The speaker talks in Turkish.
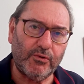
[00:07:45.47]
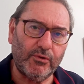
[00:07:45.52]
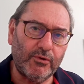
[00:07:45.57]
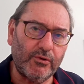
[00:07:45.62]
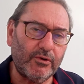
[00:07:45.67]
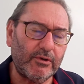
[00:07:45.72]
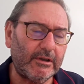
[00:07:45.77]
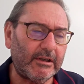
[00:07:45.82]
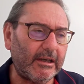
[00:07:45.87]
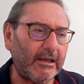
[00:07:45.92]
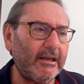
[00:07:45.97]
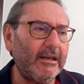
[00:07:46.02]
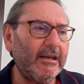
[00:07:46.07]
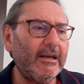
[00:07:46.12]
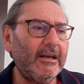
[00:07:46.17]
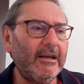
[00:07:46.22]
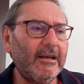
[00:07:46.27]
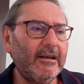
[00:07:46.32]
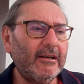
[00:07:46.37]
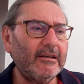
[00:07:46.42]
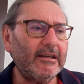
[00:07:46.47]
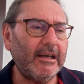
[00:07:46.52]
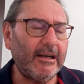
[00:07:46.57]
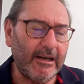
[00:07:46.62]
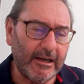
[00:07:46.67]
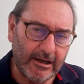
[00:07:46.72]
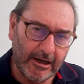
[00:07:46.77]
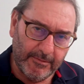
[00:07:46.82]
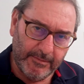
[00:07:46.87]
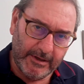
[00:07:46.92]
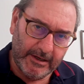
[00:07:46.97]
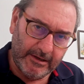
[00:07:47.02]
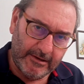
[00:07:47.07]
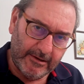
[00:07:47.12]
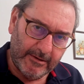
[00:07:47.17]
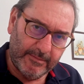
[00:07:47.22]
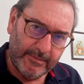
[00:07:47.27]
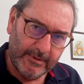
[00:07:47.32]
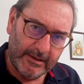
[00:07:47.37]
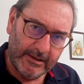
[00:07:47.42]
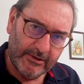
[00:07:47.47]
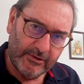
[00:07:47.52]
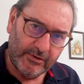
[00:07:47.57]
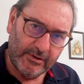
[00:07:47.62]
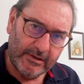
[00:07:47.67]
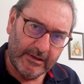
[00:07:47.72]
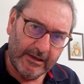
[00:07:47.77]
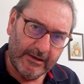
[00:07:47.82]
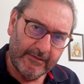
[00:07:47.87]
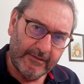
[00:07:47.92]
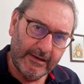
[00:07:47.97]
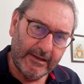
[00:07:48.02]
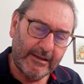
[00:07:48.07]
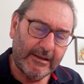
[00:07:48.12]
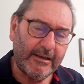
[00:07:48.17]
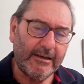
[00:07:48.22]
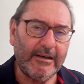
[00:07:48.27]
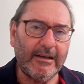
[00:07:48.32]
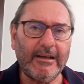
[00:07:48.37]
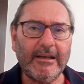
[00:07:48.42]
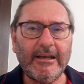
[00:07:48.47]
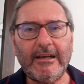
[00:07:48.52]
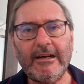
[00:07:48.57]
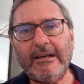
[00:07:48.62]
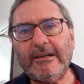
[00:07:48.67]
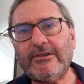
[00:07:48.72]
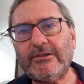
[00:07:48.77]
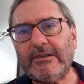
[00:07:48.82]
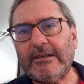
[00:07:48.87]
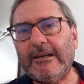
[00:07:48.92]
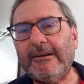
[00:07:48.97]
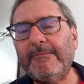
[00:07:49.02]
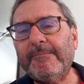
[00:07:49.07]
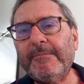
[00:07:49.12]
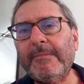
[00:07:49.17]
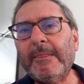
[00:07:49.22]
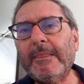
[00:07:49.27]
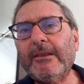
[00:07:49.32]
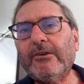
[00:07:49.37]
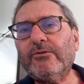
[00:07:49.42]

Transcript: gününde gerek Amerika Birleşik Devletleri gerekse